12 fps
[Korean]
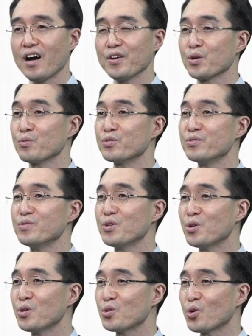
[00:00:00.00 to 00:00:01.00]
여러분,
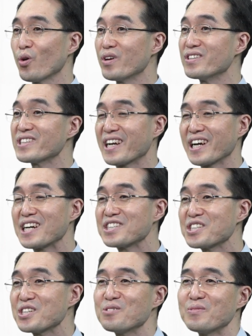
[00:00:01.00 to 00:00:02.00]
교회를
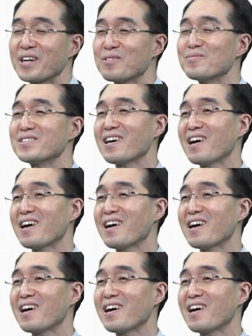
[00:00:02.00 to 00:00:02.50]
사랑하시기를 바랍니다.